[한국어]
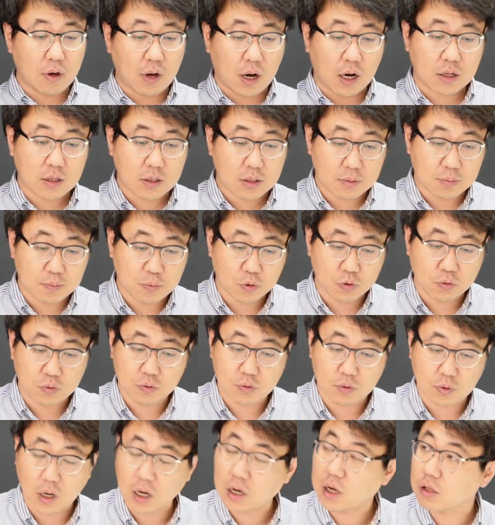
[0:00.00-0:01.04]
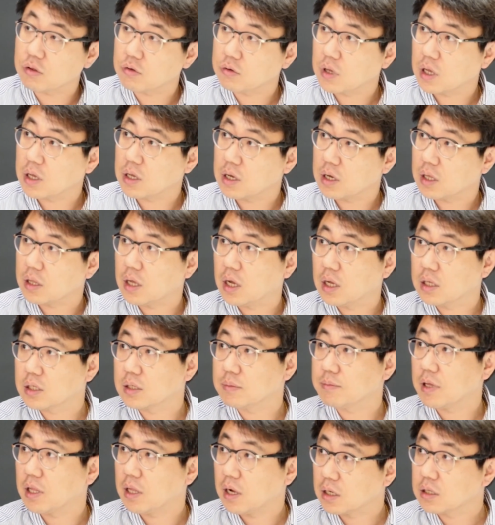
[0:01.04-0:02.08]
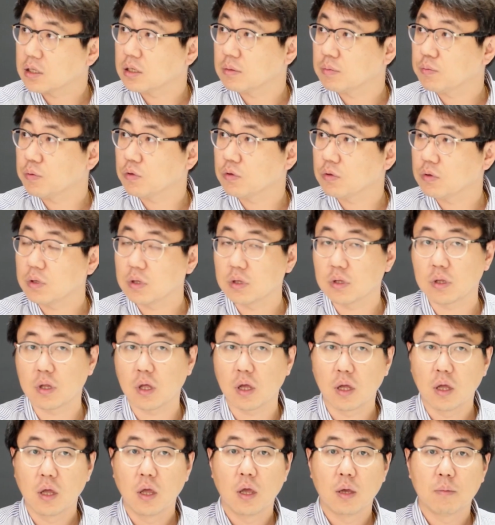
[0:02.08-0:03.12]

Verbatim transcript: 알뜰폰도 아까도 얘기가 나왔지만 알뜰폰도 있는데